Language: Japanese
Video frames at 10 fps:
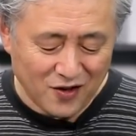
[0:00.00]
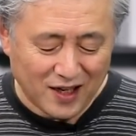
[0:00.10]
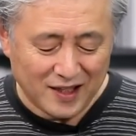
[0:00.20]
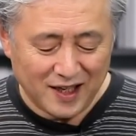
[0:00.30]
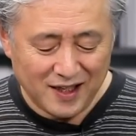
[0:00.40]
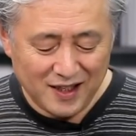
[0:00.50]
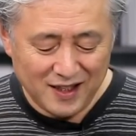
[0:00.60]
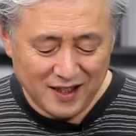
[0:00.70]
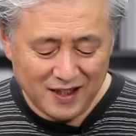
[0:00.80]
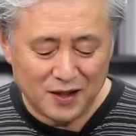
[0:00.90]
響があったり
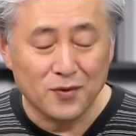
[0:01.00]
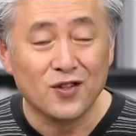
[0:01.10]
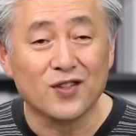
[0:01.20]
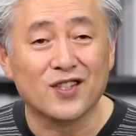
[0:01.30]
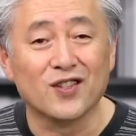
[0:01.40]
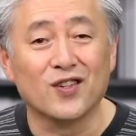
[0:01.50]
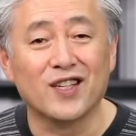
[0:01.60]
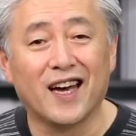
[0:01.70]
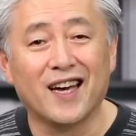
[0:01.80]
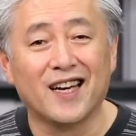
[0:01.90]
自分の都合
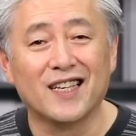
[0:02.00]
で